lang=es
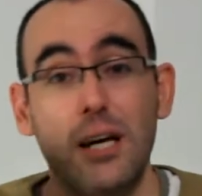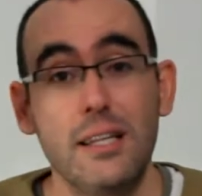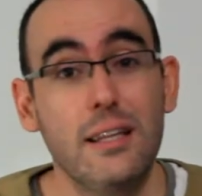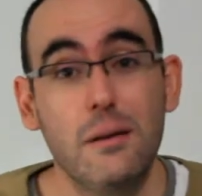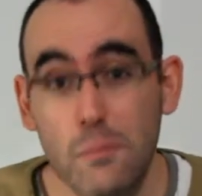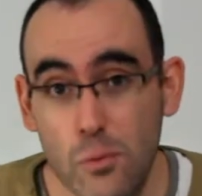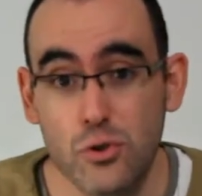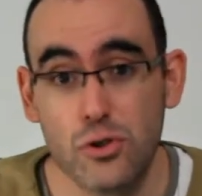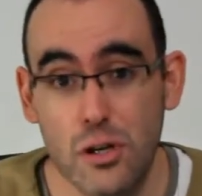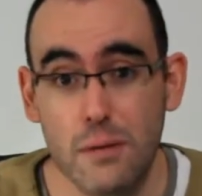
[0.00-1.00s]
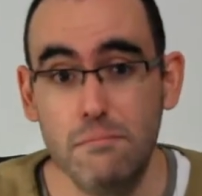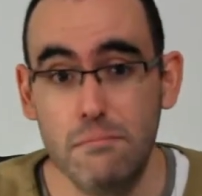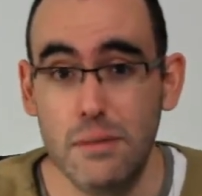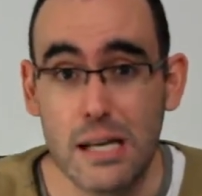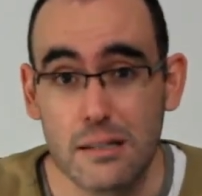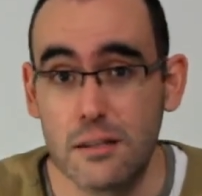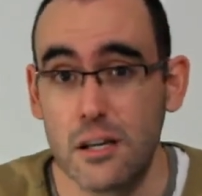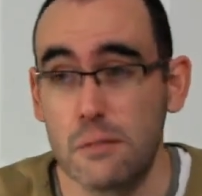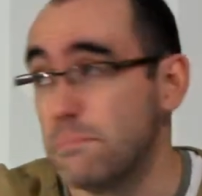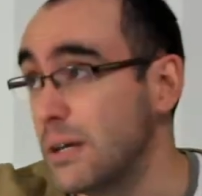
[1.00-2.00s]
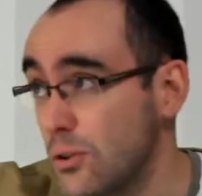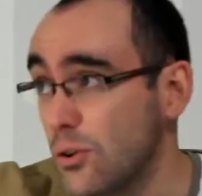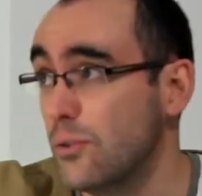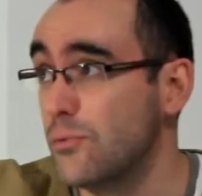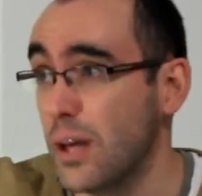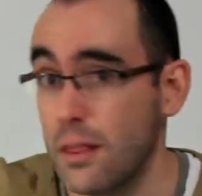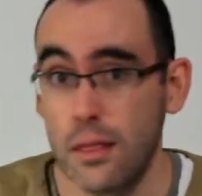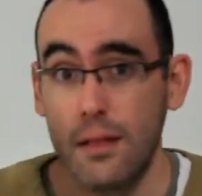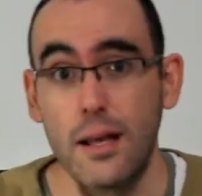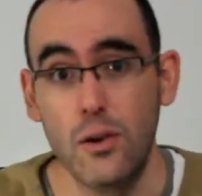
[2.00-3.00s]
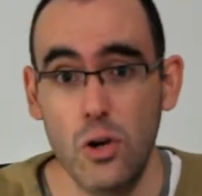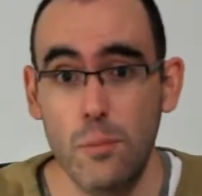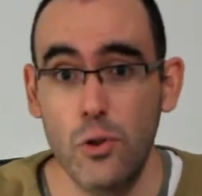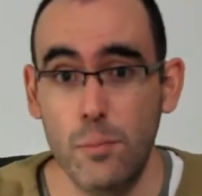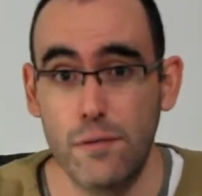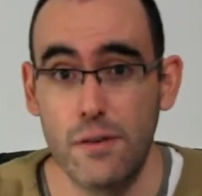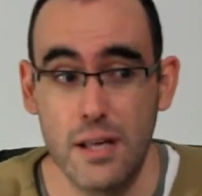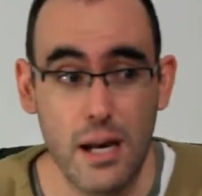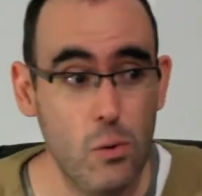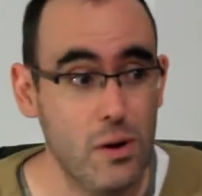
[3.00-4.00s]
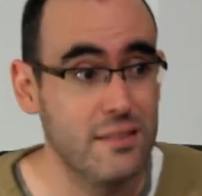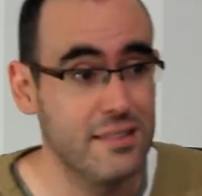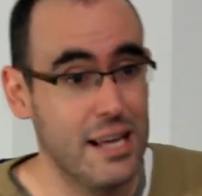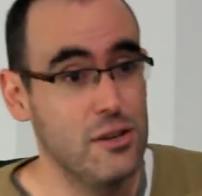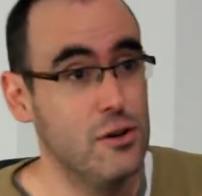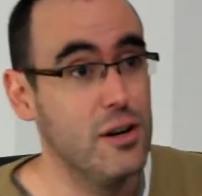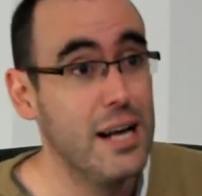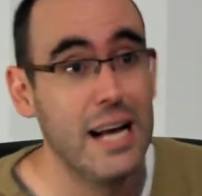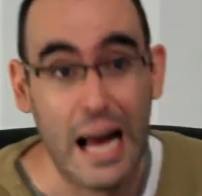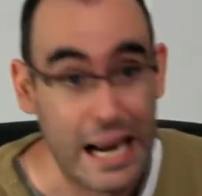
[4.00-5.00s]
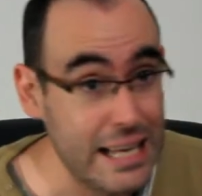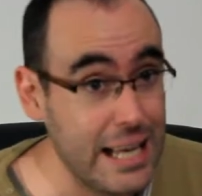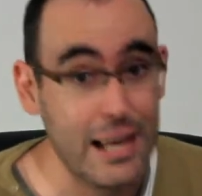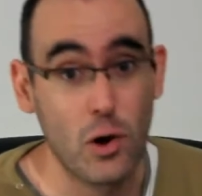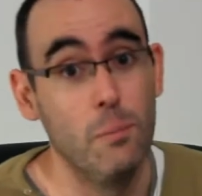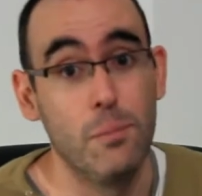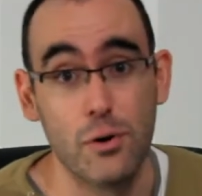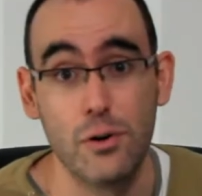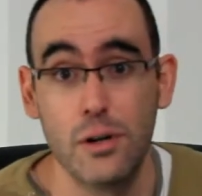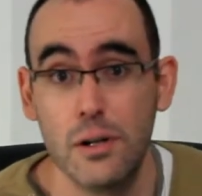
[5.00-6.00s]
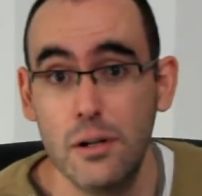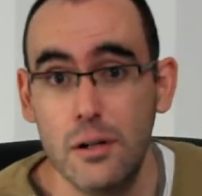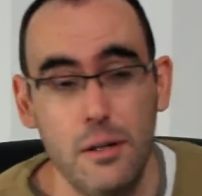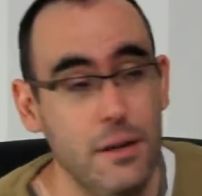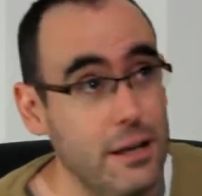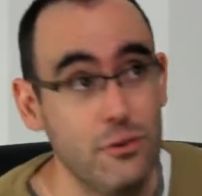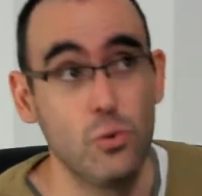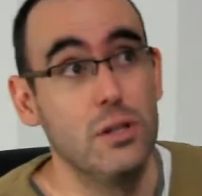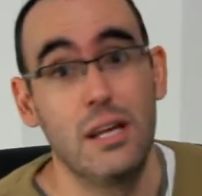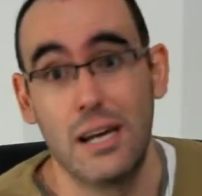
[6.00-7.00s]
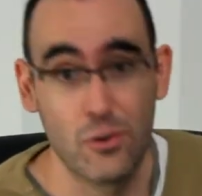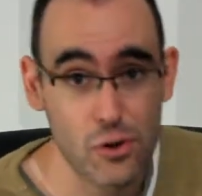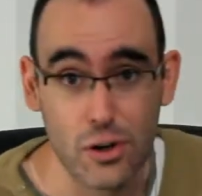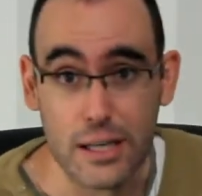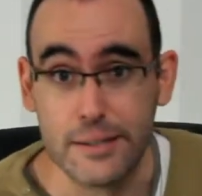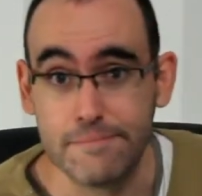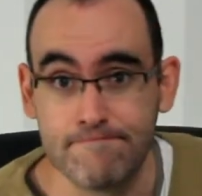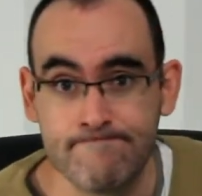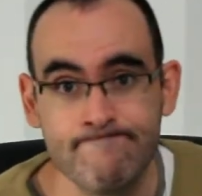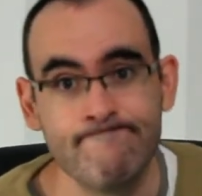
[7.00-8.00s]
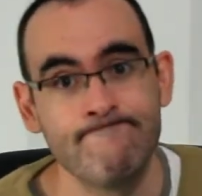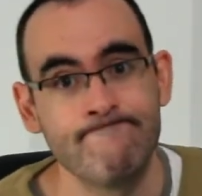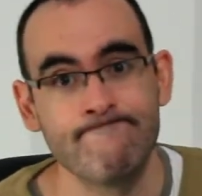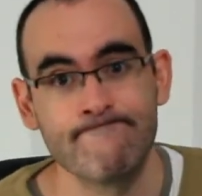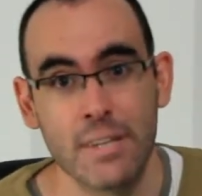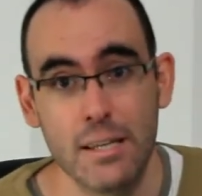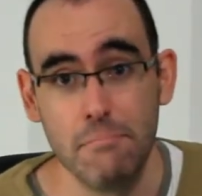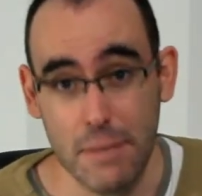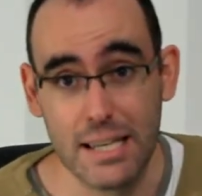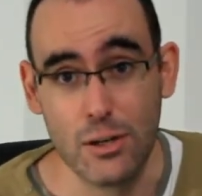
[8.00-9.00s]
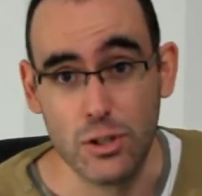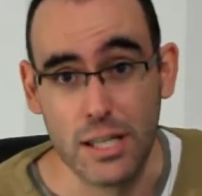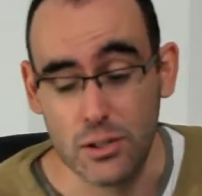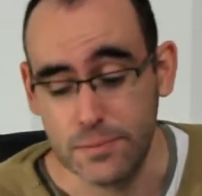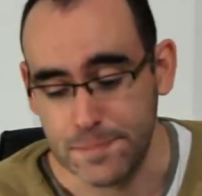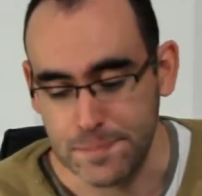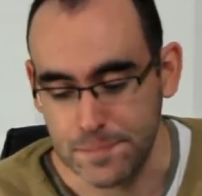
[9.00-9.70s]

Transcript: que tienen mucho más respeto y confianza del que yo le puedo profesar a un extraño al que le compro en Twitter la consola. ¿Veis la ironía, no?